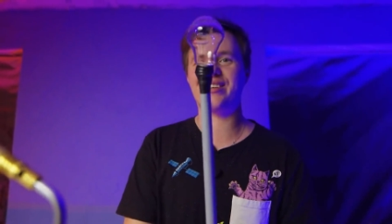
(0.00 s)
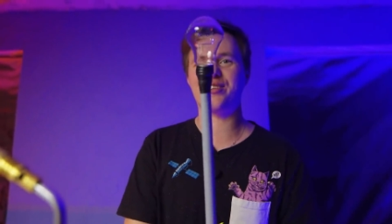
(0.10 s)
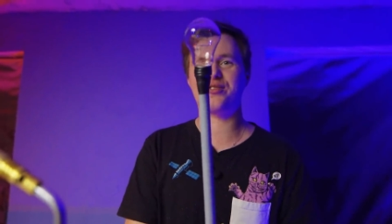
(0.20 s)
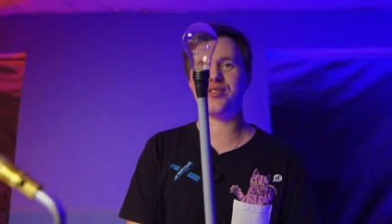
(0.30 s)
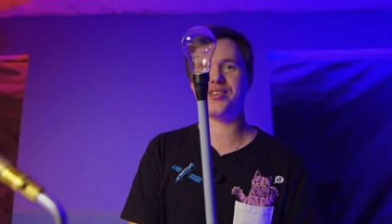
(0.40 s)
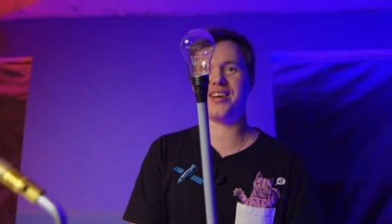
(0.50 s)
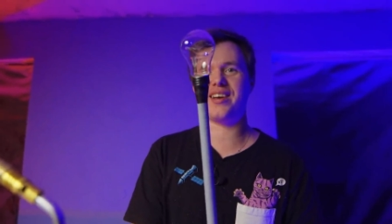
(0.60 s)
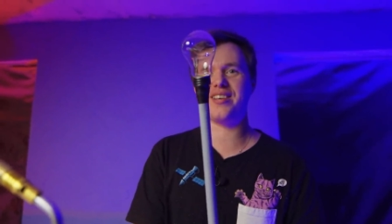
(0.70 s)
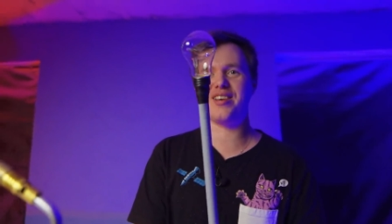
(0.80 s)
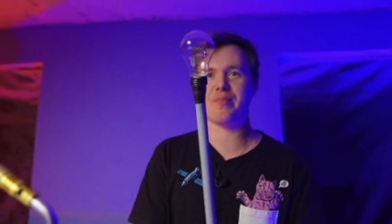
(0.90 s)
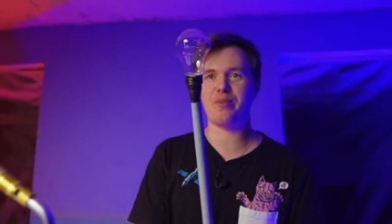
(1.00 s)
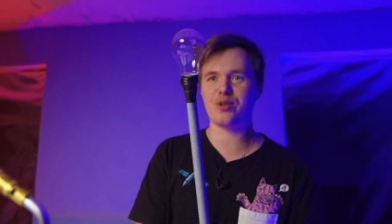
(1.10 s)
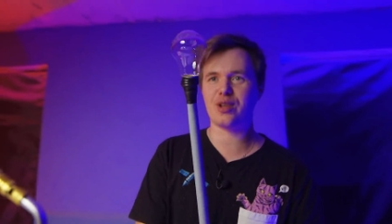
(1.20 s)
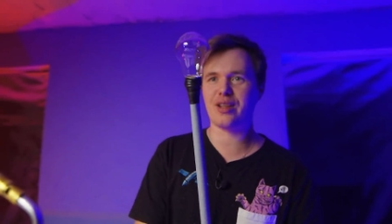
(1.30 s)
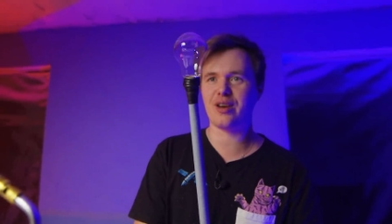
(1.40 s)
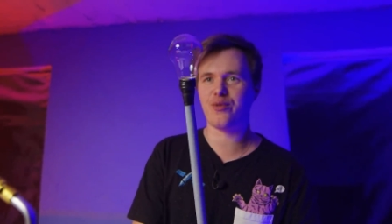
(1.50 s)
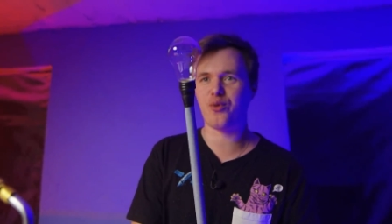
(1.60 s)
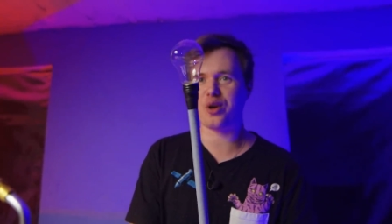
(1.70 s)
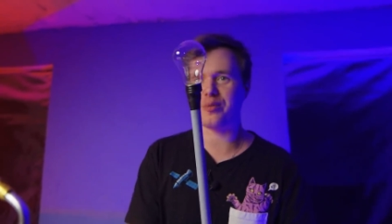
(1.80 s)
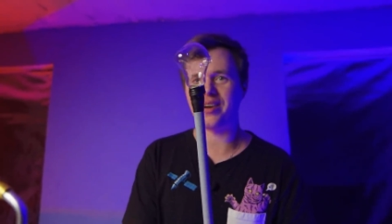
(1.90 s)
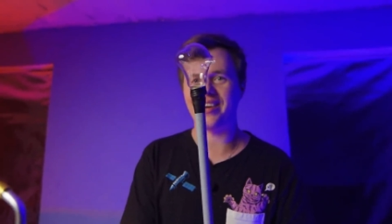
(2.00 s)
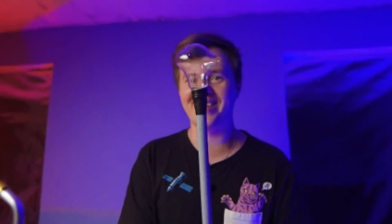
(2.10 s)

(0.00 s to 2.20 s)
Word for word: Это что за неопознанная форма?